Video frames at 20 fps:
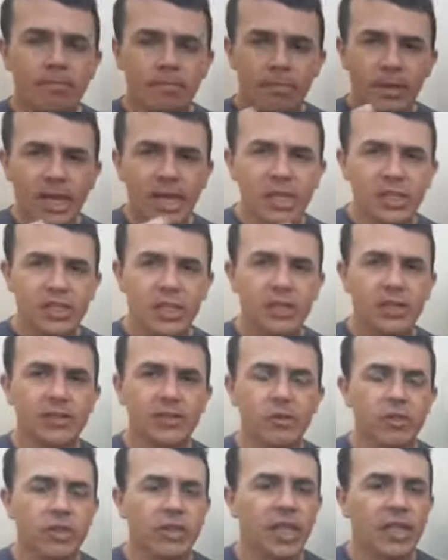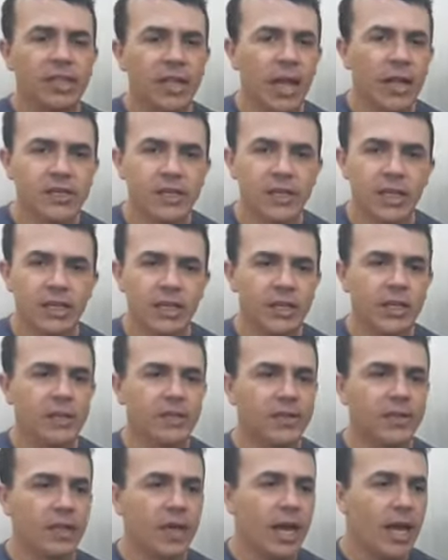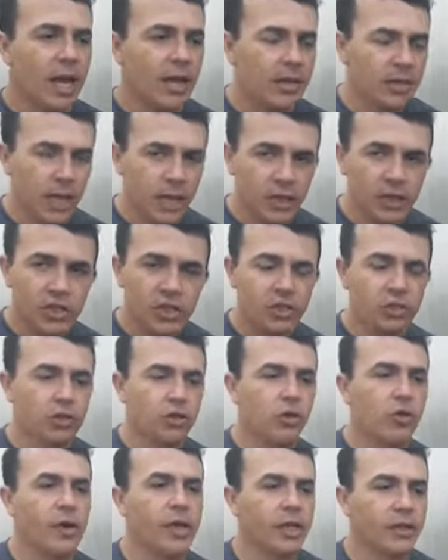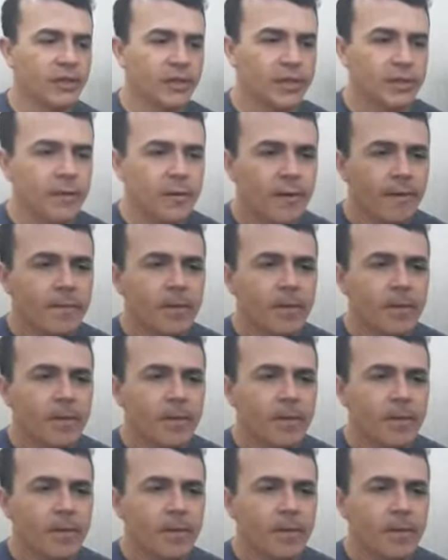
Preste atenção nos detalhes aqui desse registro de ocorrência, hein?